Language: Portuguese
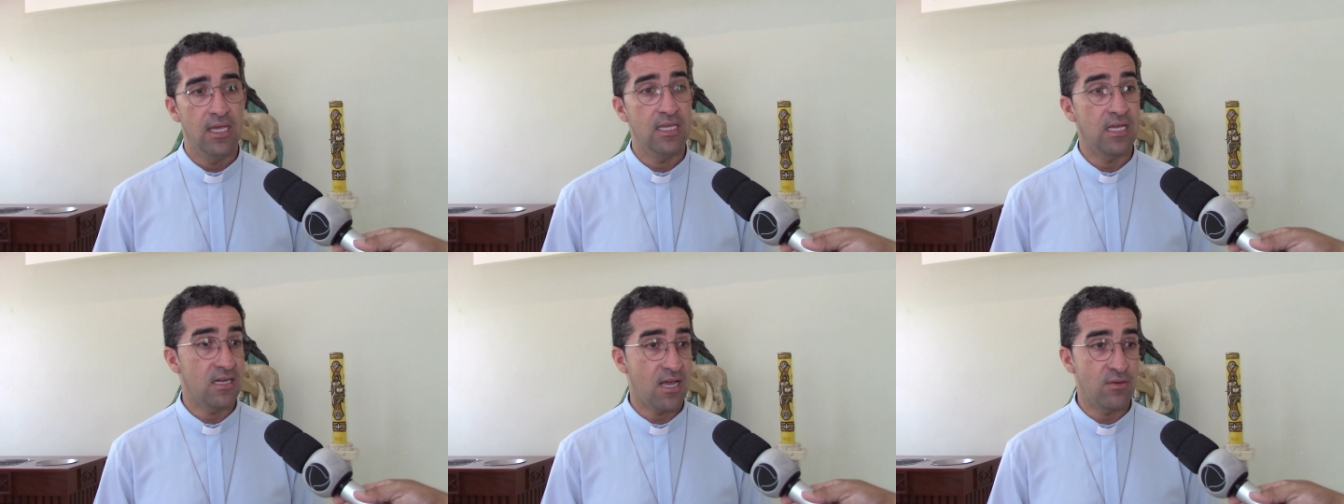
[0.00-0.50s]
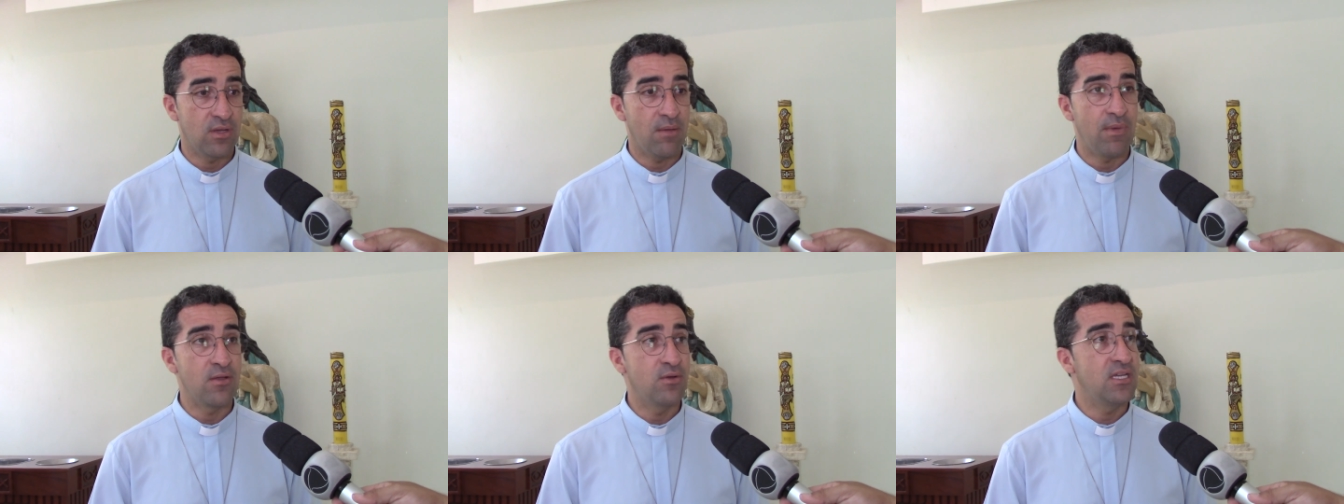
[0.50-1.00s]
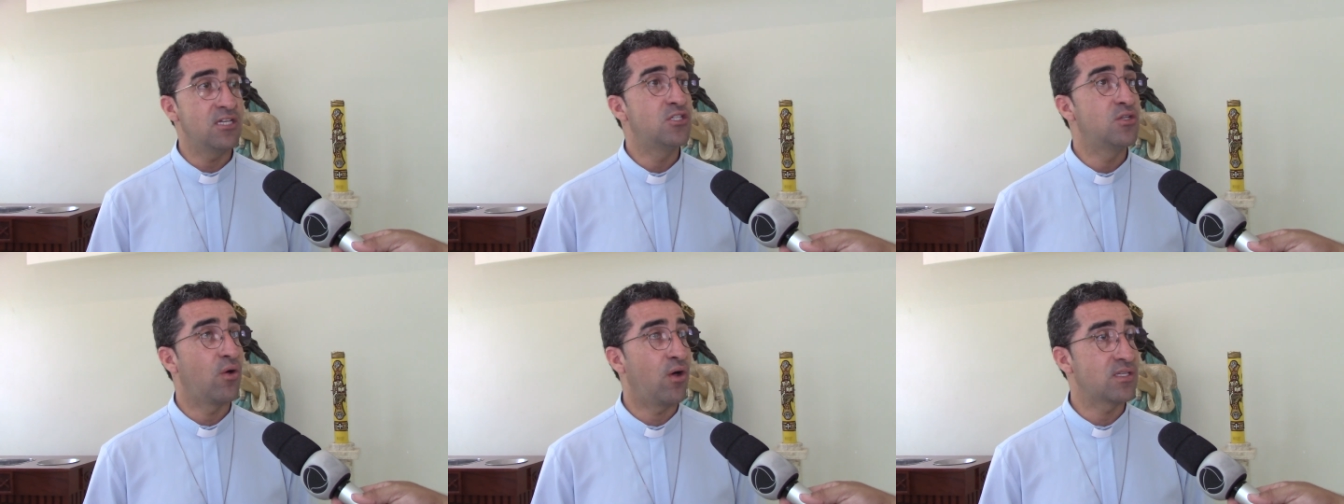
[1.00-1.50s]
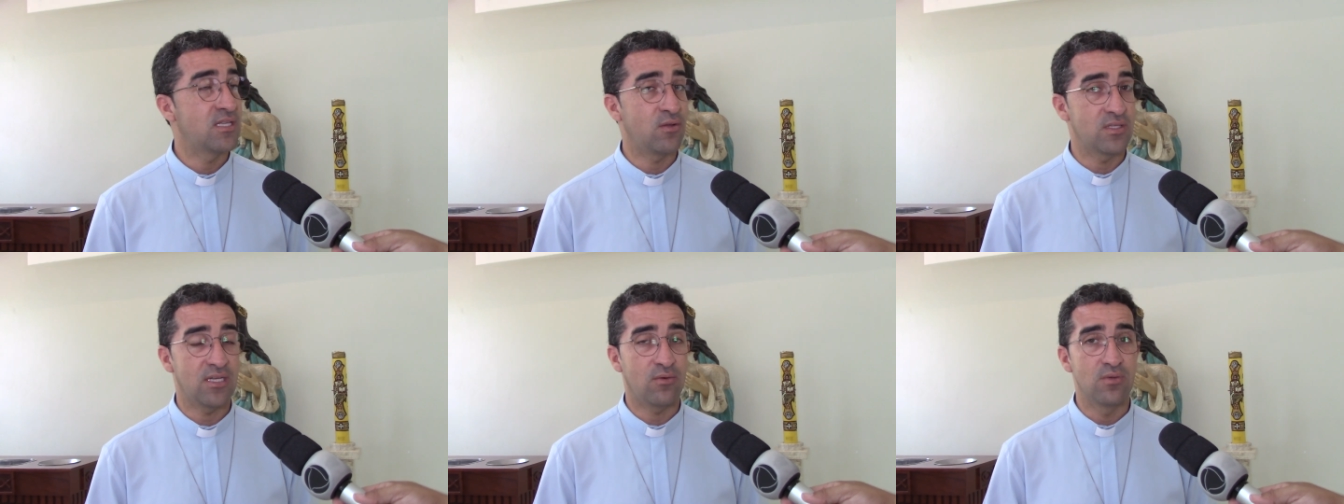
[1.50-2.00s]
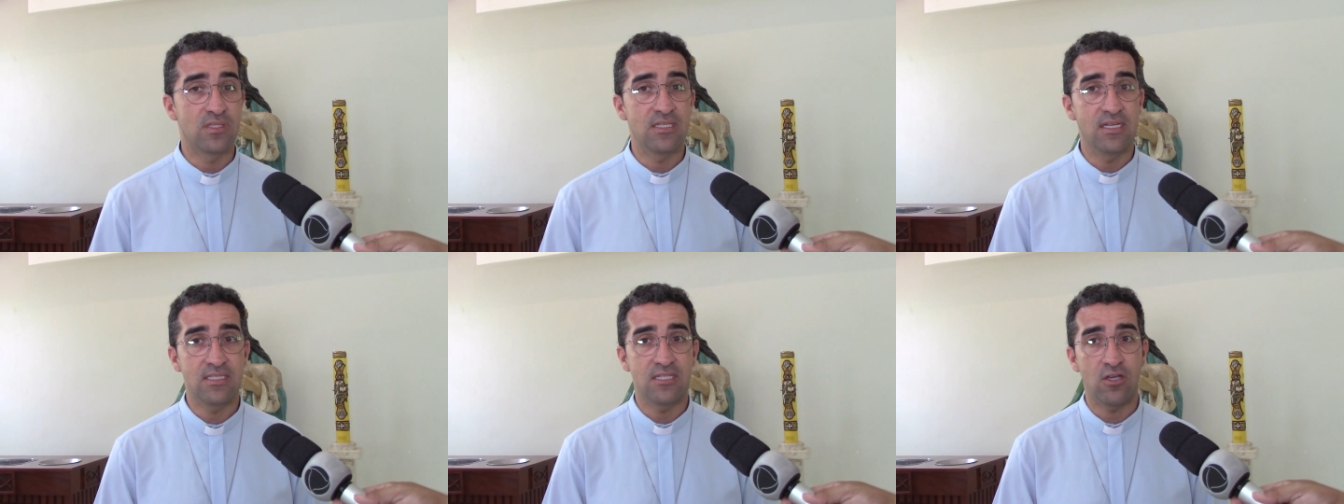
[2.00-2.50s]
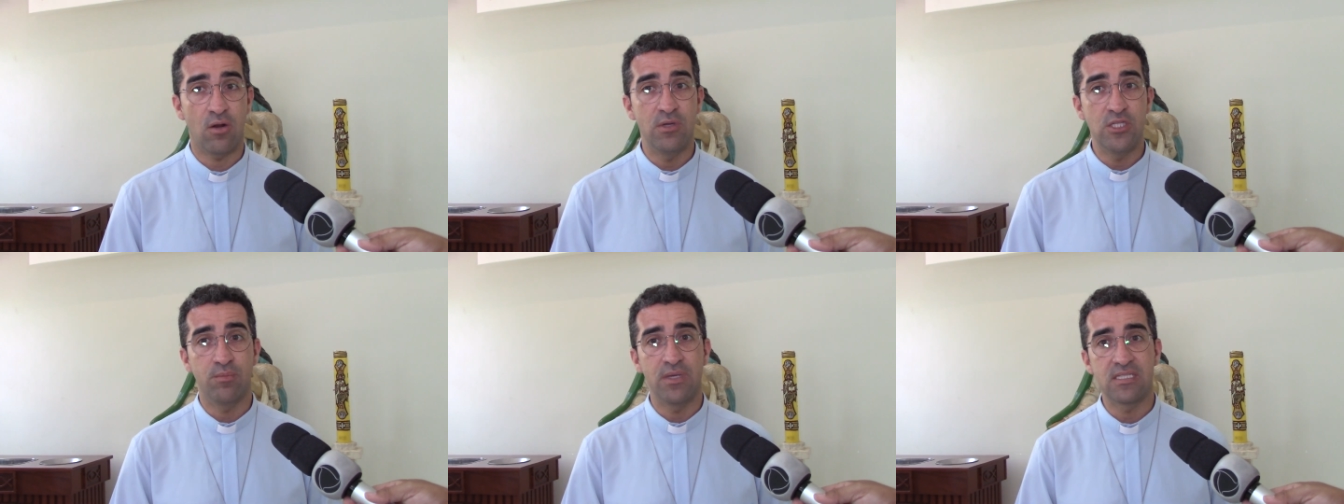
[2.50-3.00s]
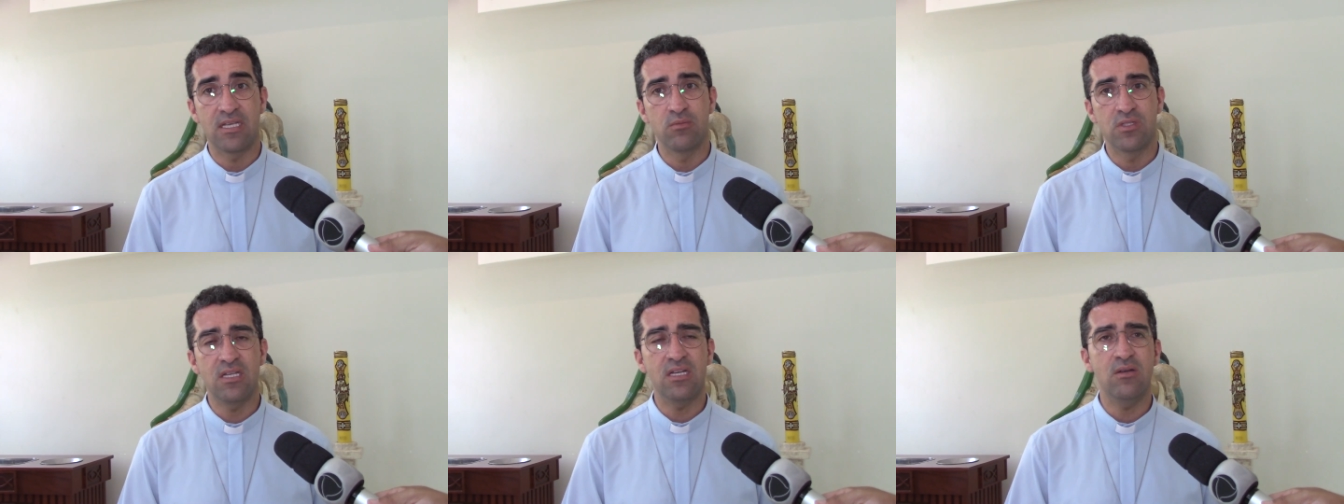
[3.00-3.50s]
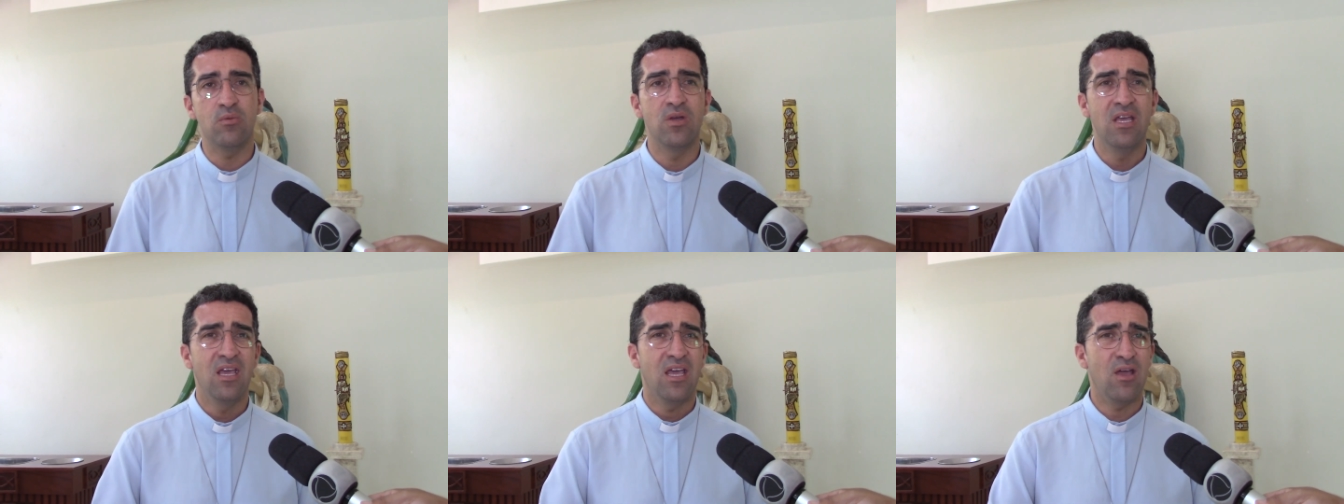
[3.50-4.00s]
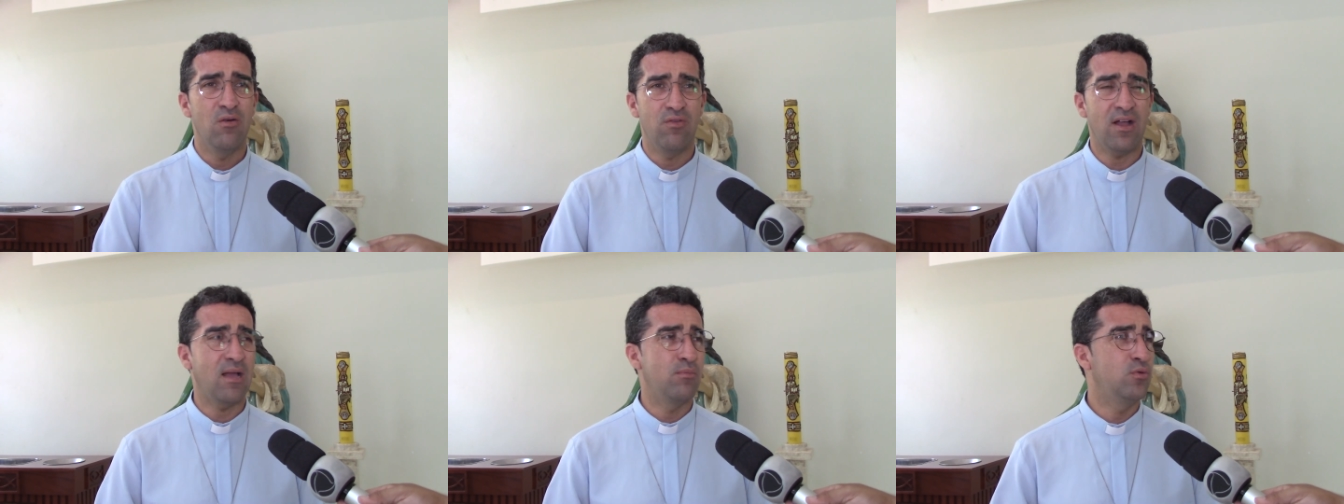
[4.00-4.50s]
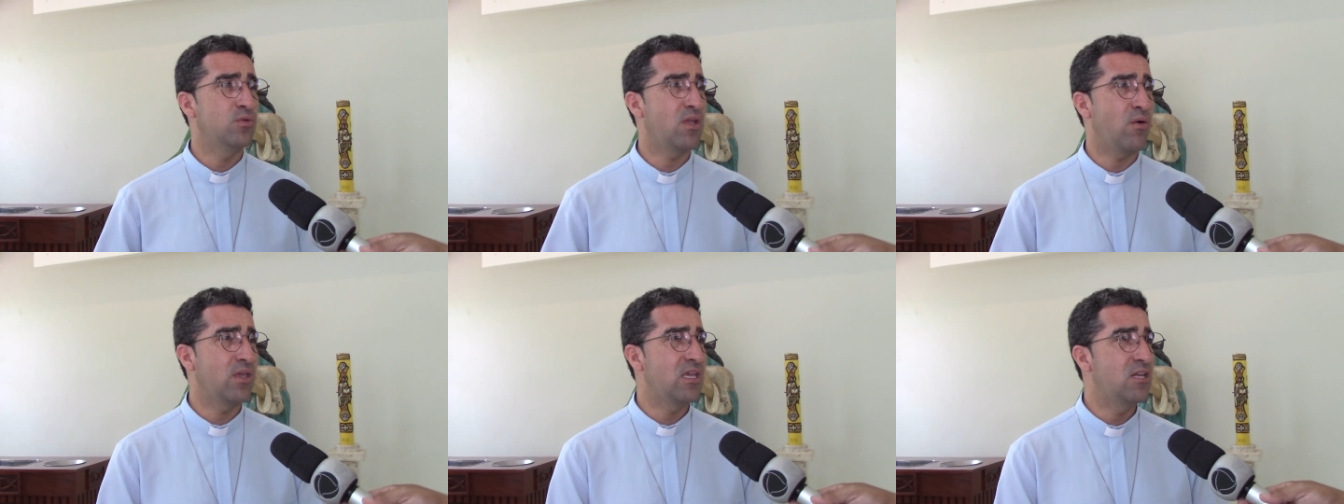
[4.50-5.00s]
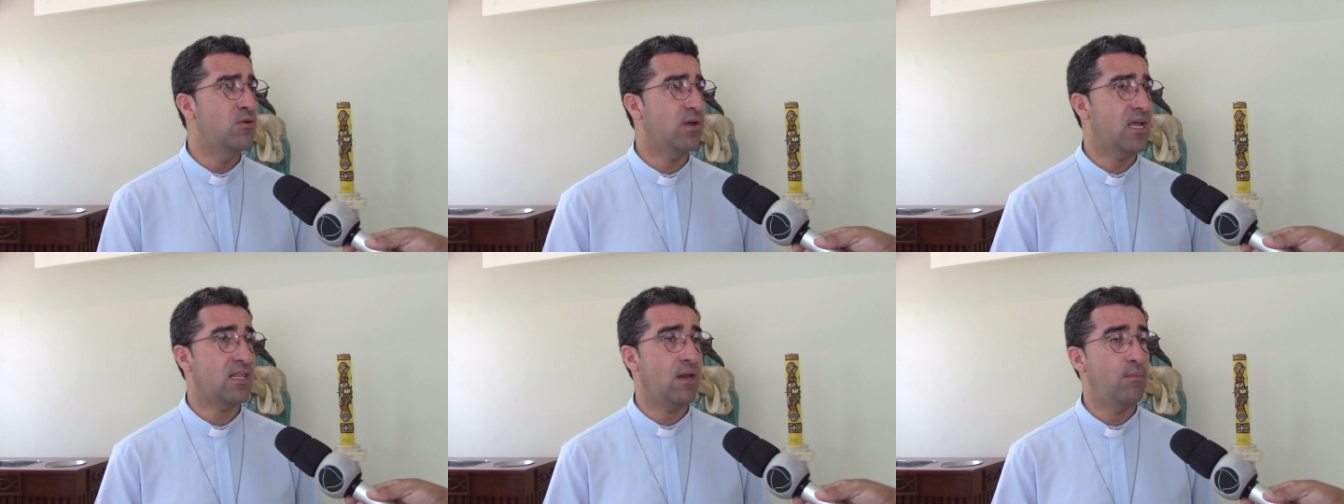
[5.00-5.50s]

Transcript: E claro que a maioria de nós, na nossa consciência, geralmente pensamos: não, é um vagabundo, é alguém que não quer